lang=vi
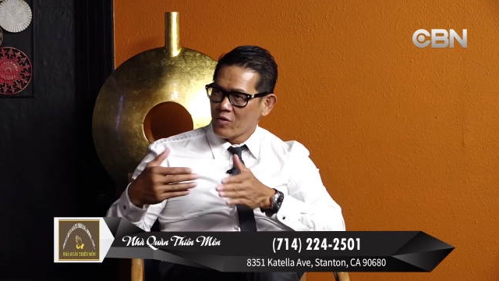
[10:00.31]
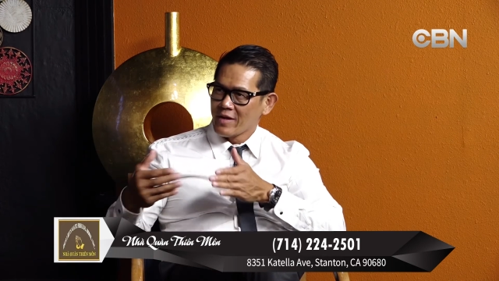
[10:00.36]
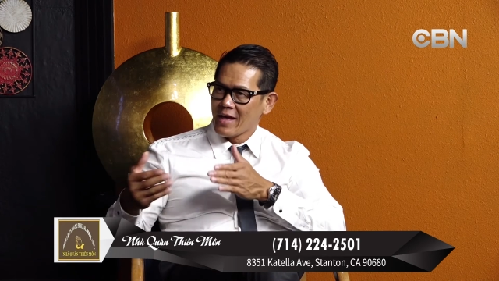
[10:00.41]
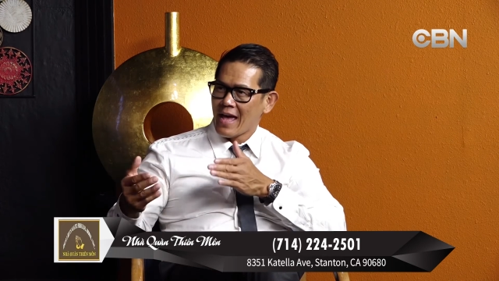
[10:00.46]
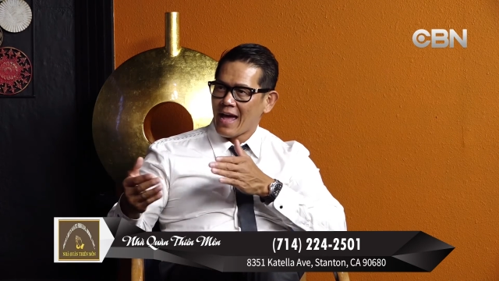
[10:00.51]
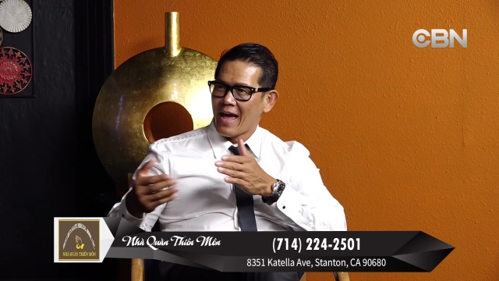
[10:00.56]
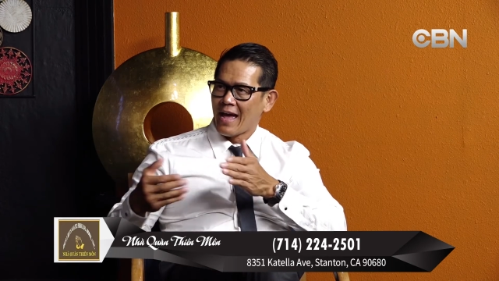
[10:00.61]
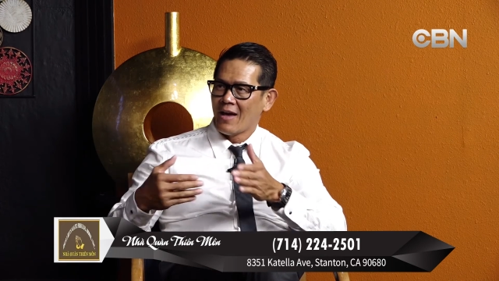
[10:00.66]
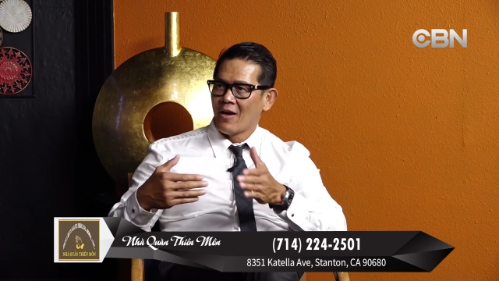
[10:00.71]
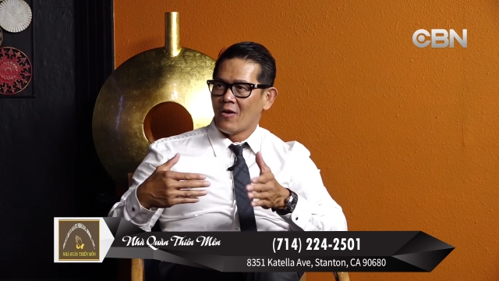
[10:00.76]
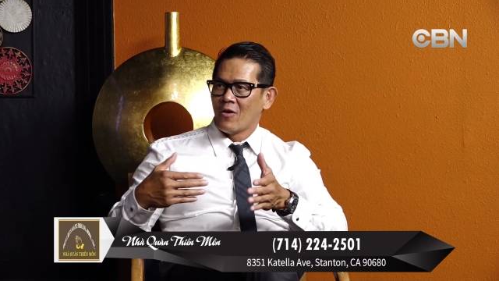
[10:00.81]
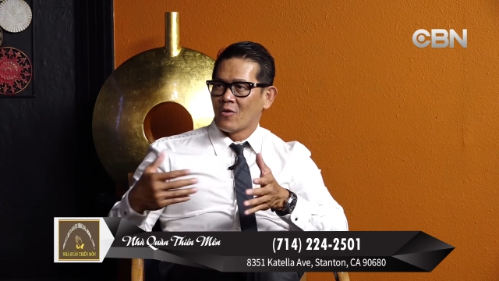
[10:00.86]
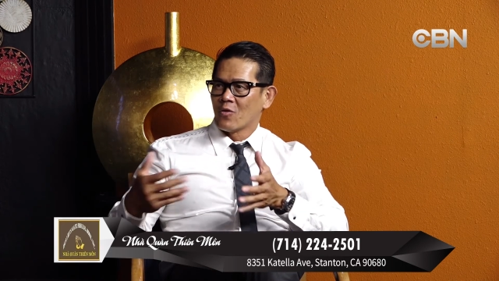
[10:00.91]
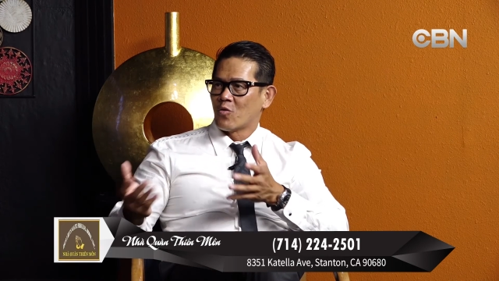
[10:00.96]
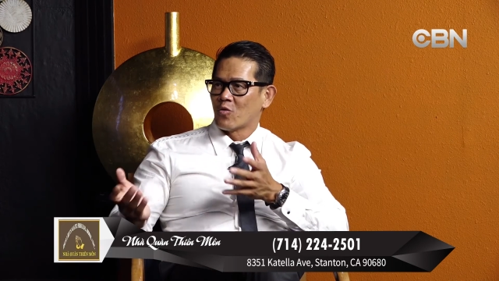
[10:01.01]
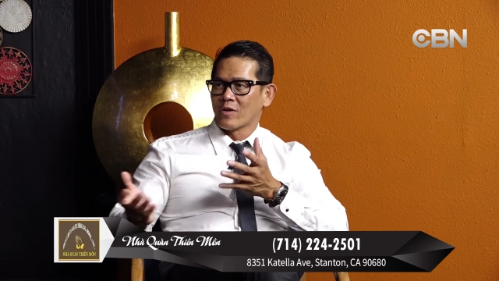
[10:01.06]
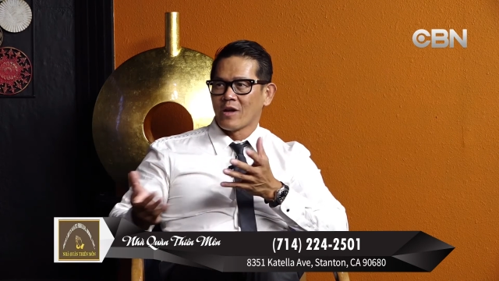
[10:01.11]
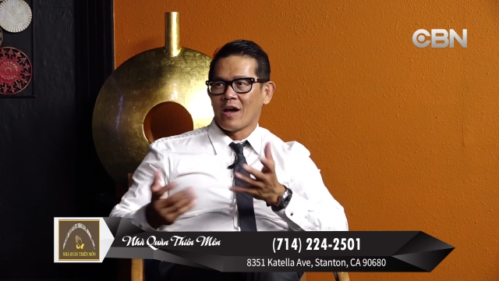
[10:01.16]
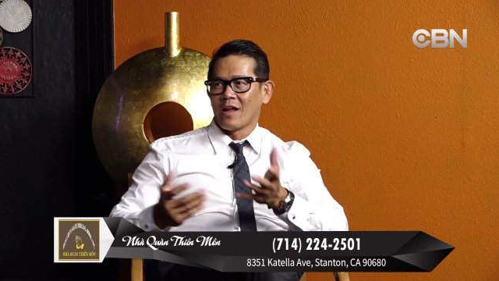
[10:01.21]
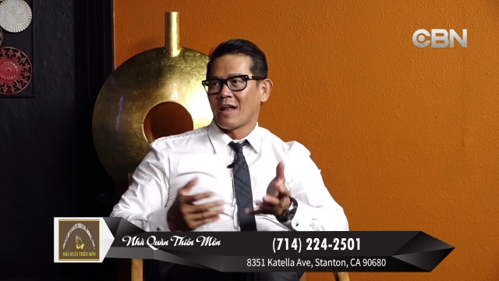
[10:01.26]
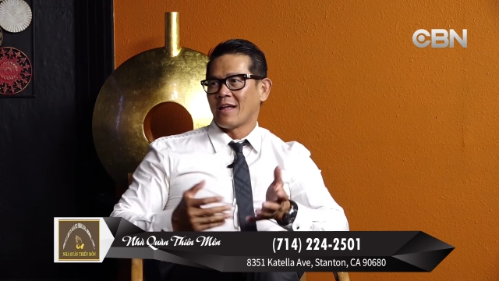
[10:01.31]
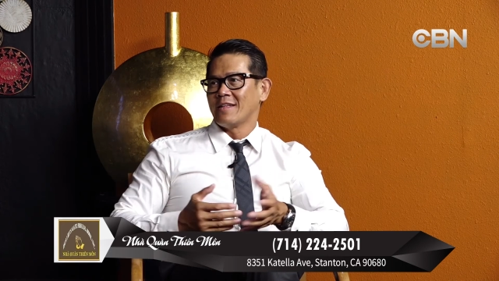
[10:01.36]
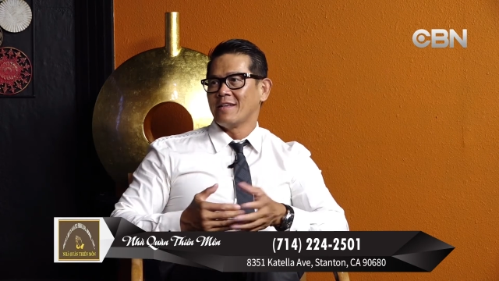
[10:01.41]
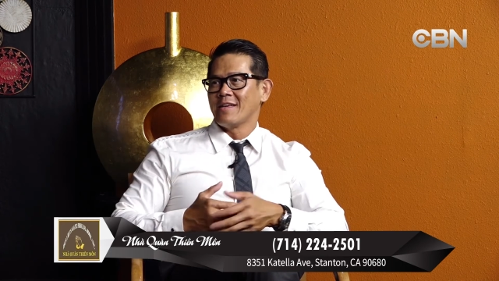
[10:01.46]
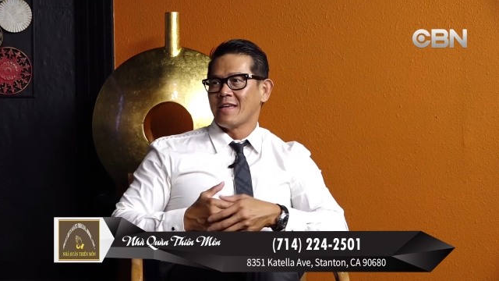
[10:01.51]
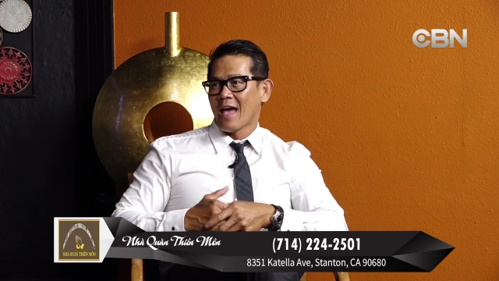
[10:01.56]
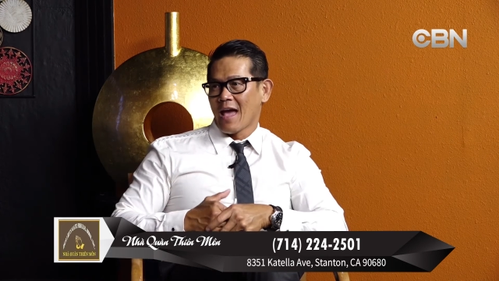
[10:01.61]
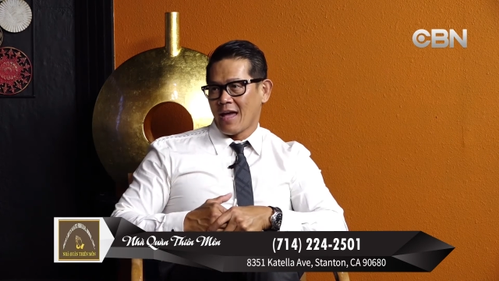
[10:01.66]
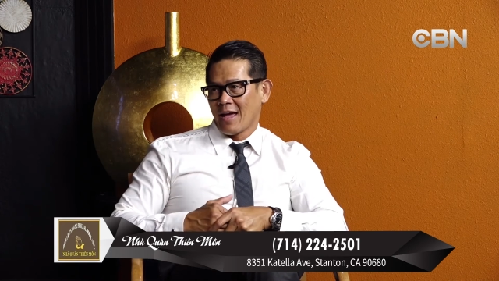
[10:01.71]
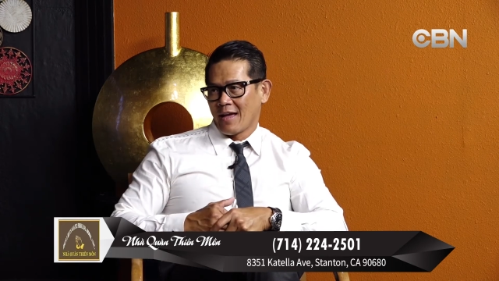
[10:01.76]
ra, cuộc đời là như
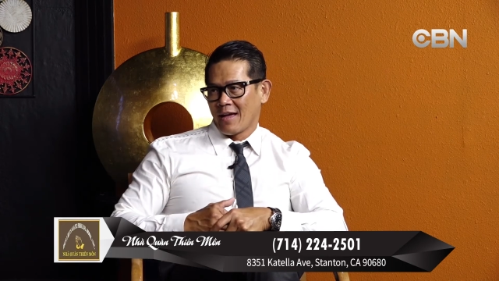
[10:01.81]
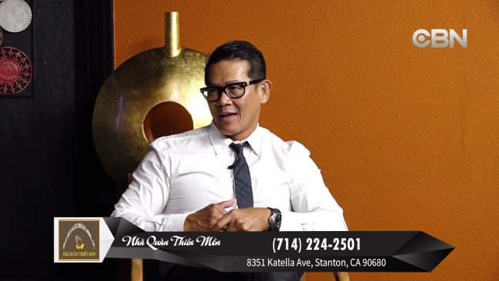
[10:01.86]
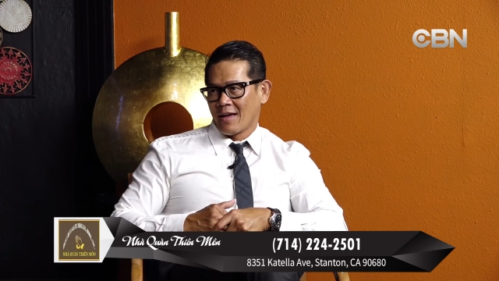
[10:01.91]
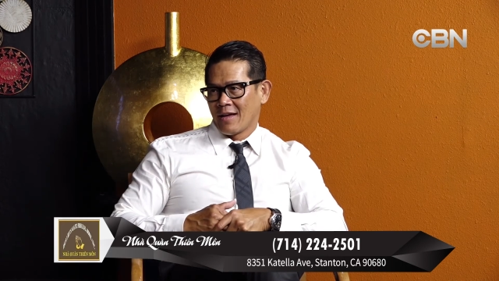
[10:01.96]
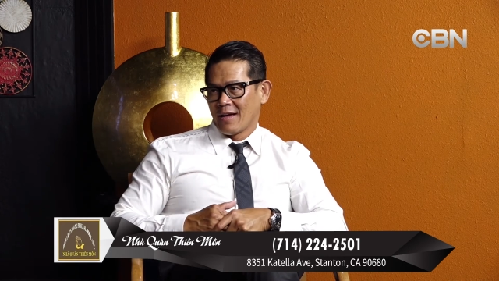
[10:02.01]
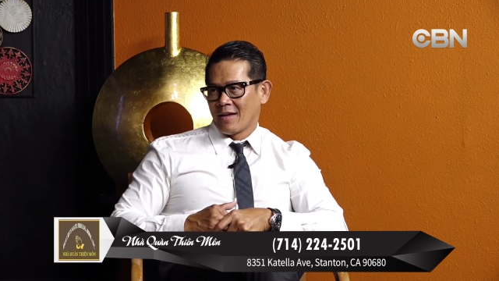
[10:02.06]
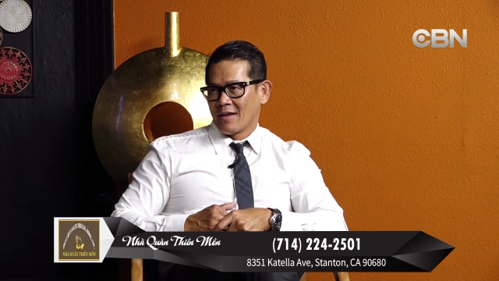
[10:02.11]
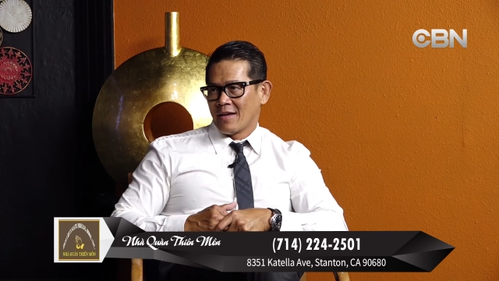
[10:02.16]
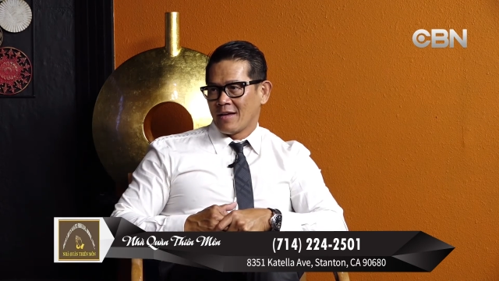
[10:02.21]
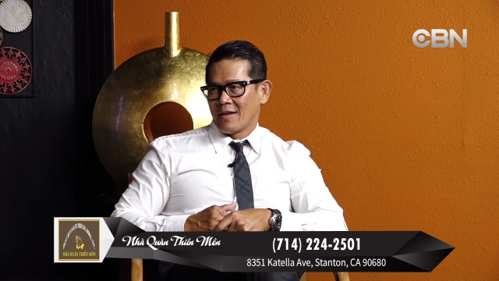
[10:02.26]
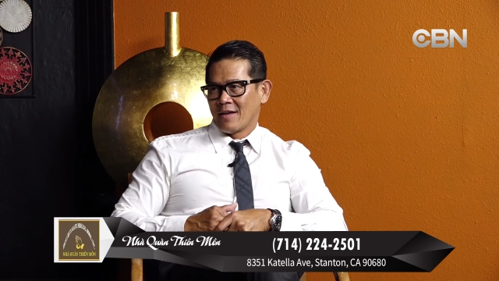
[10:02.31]
vậy.